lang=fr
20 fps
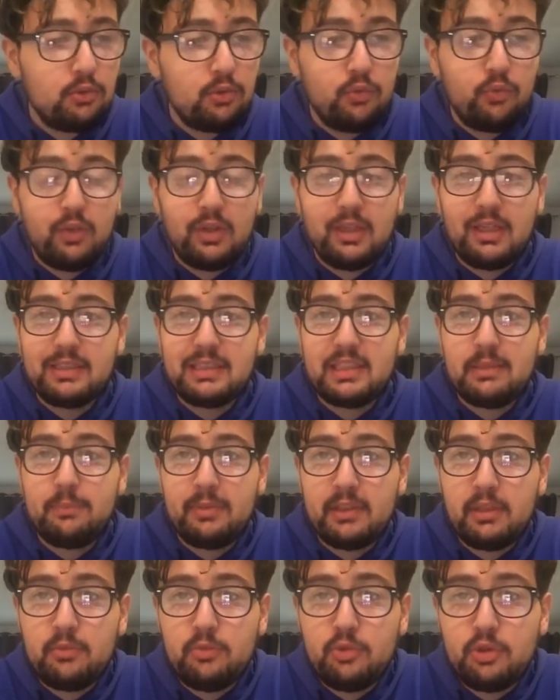Donc voilà, c'est
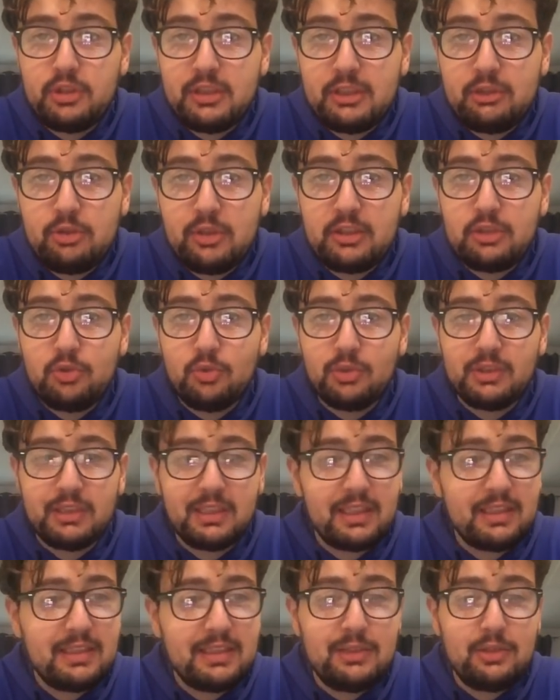pas l'homme de situation,
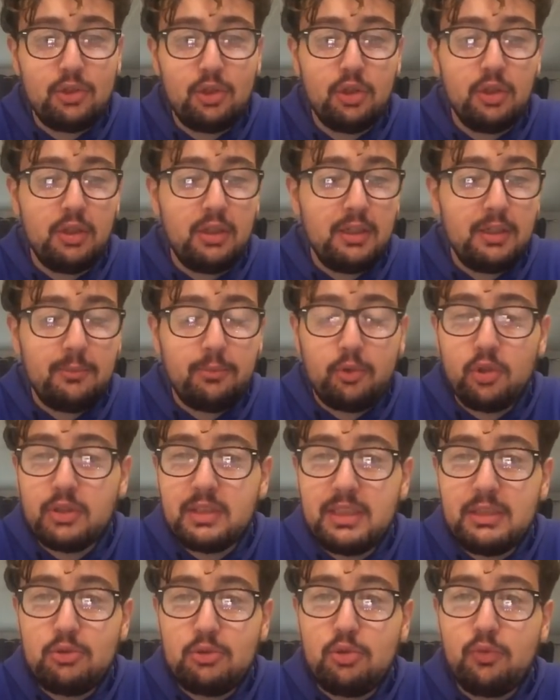c'est un guignol. Prends
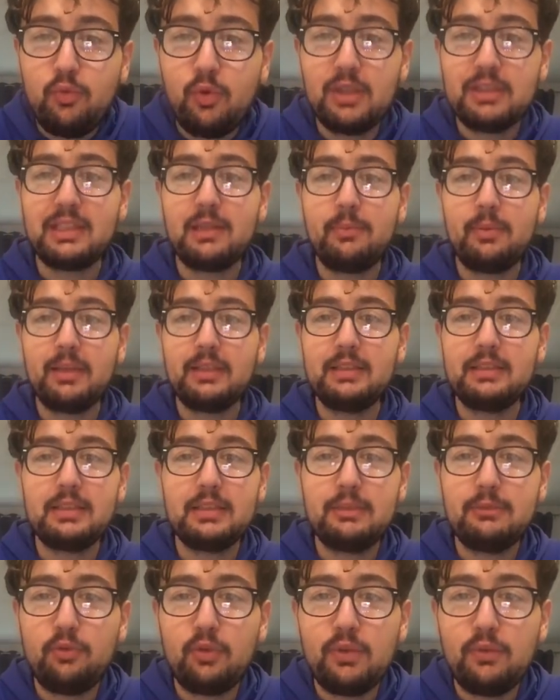qui tu veux à sa place,
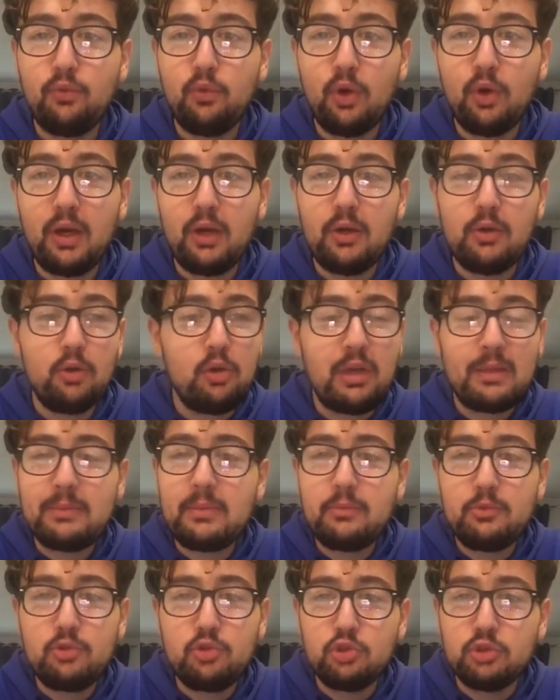il, fera la
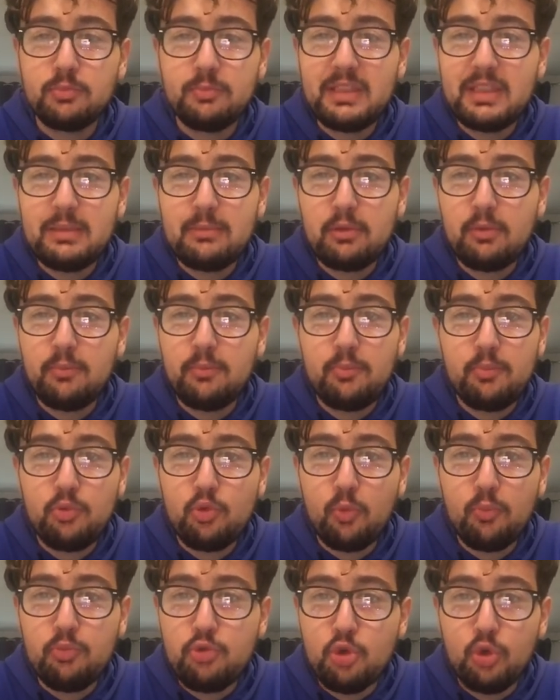même chose minimum
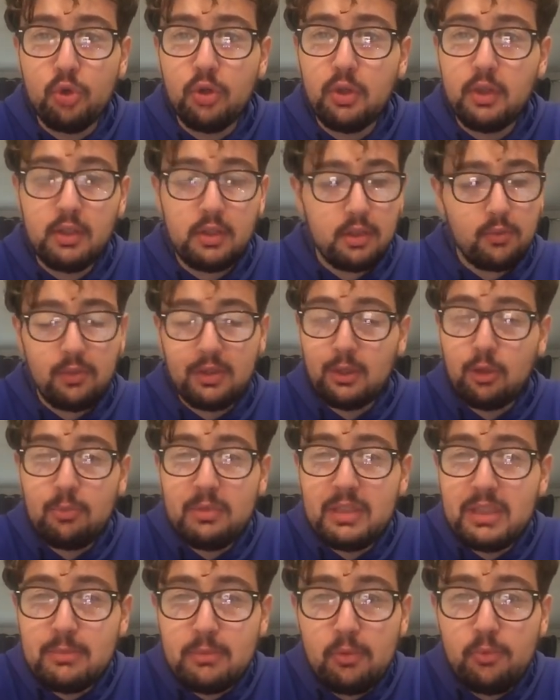mieux. Voilà, au
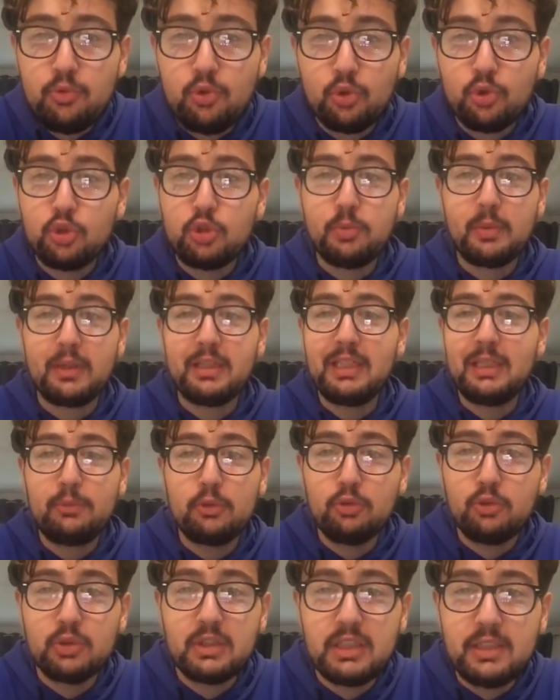minimum mieux, que tu prennes
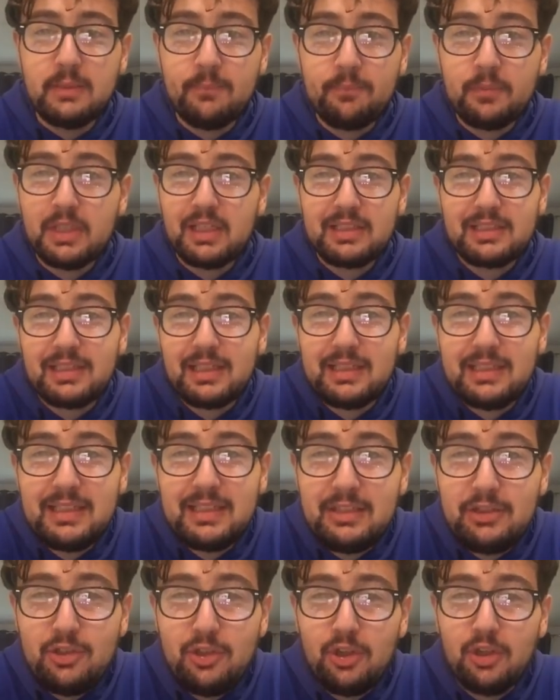n'importe qui. C'est un
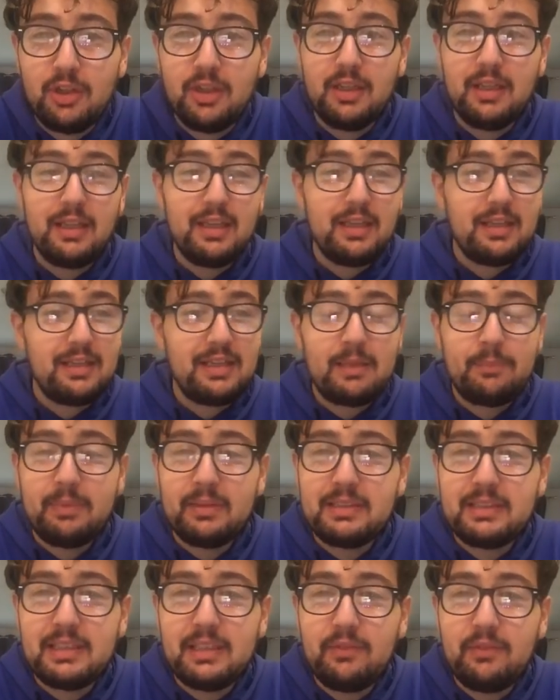guignol. Il n'a
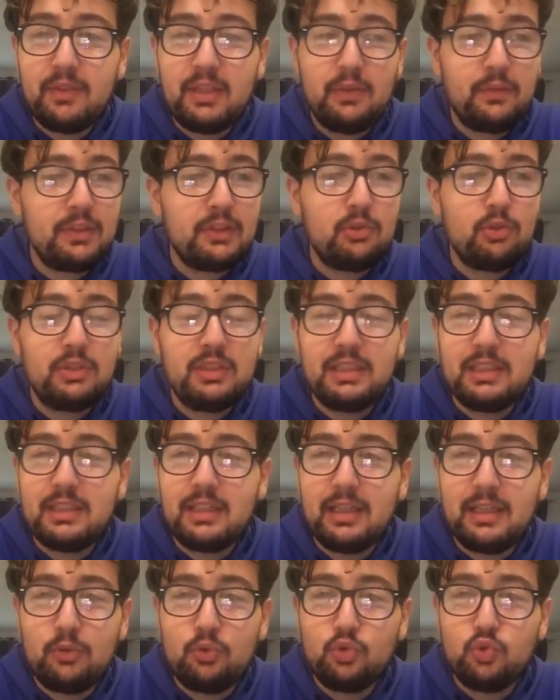pas de CV, il fait que des
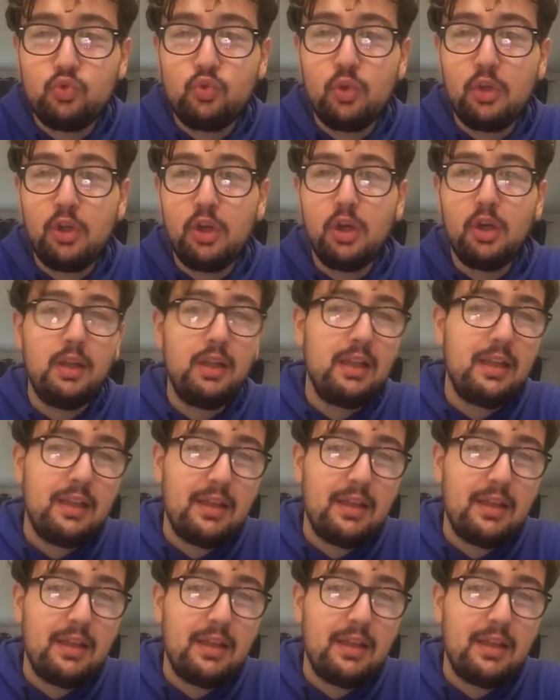câlins aux joueurs.